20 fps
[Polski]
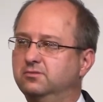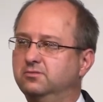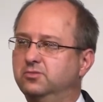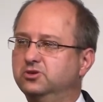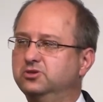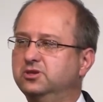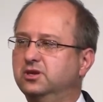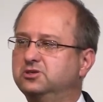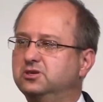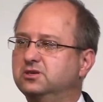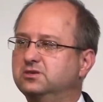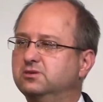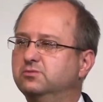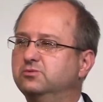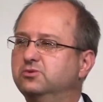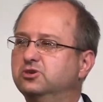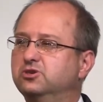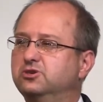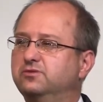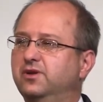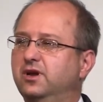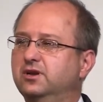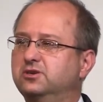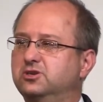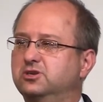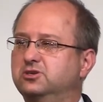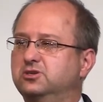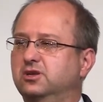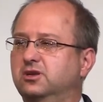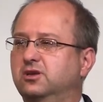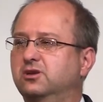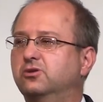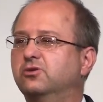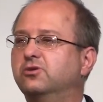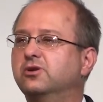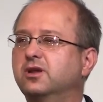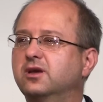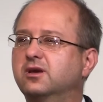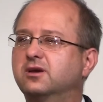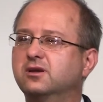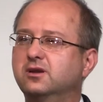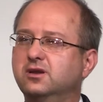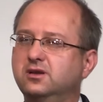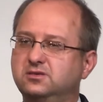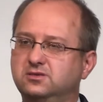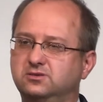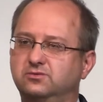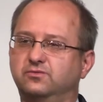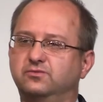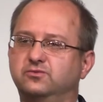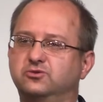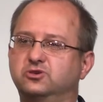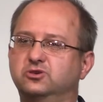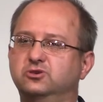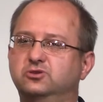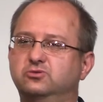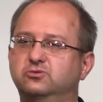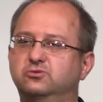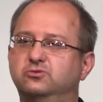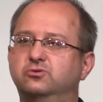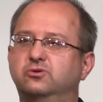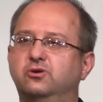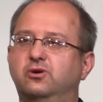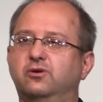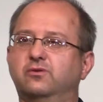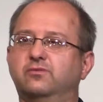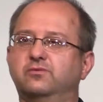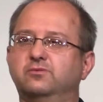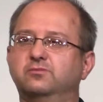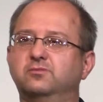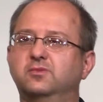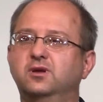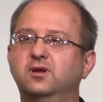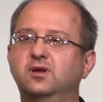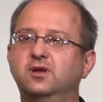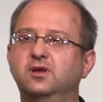Można czasem doświadczać takiego regresu w życiu duchowym.